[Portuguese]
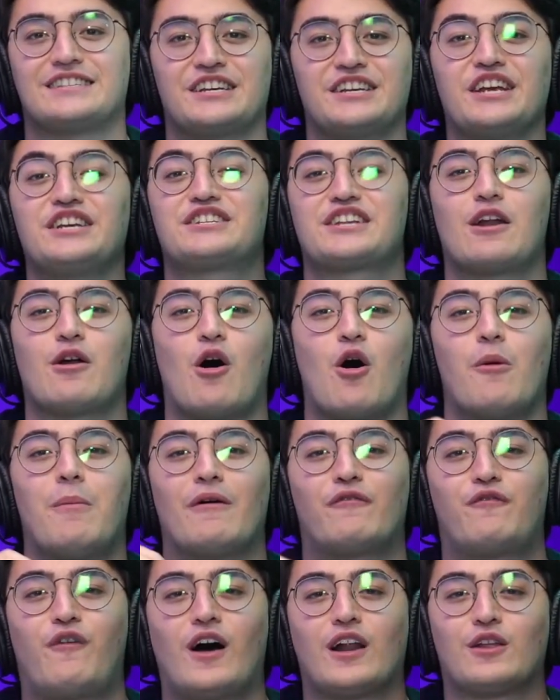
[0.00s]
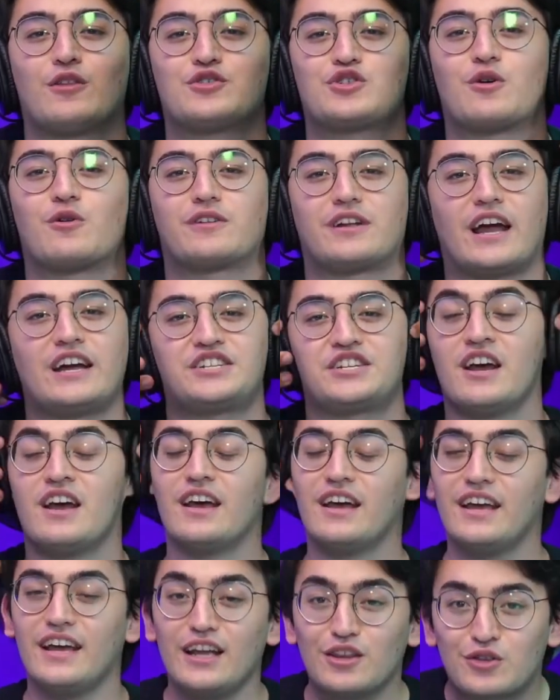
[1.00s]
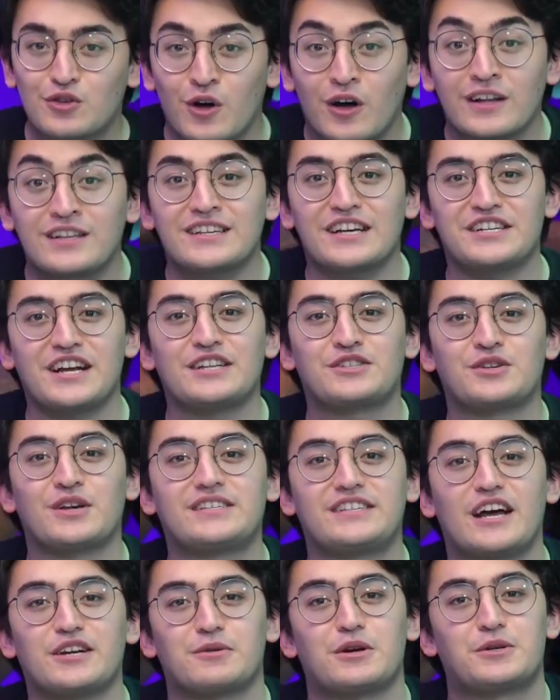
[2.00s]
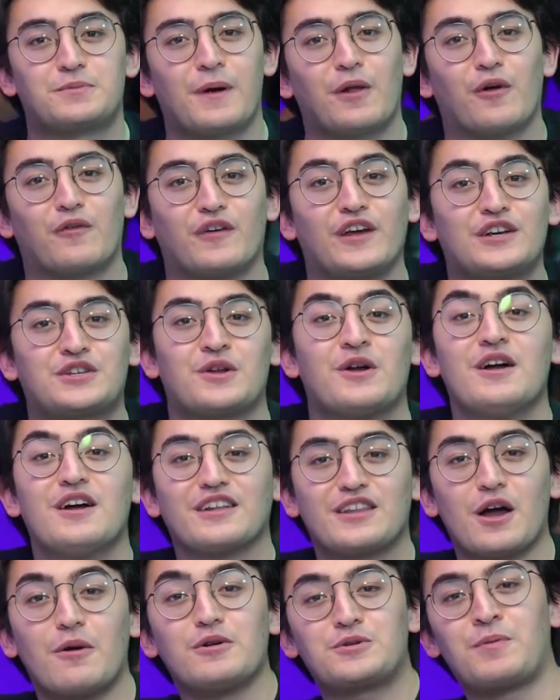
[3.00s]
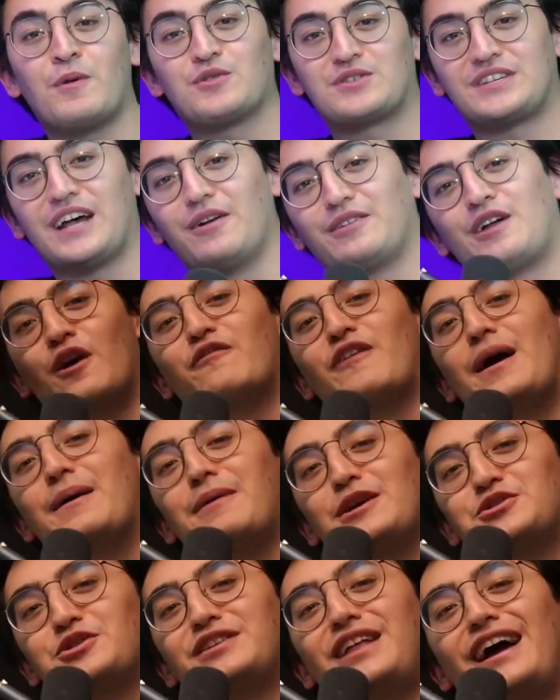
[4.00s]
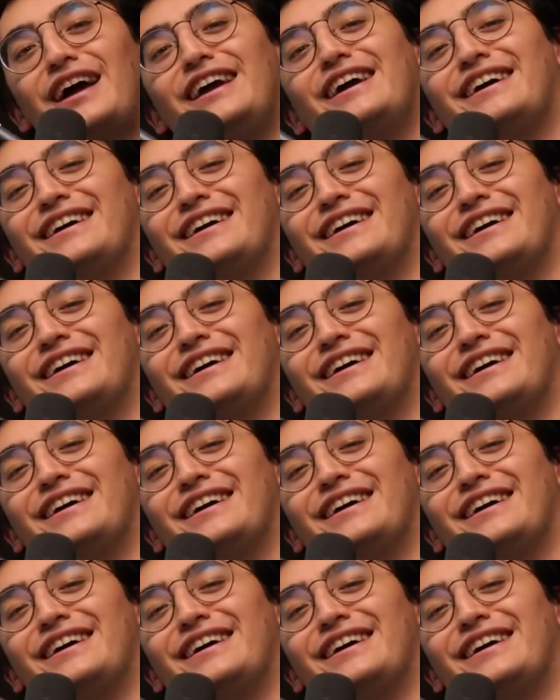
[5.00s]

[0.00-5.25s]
A gente tá no arroba fora do jogo cast em todas as redes sociais, mas pelo visto, estão expulsando, então vai, me ajuda aí!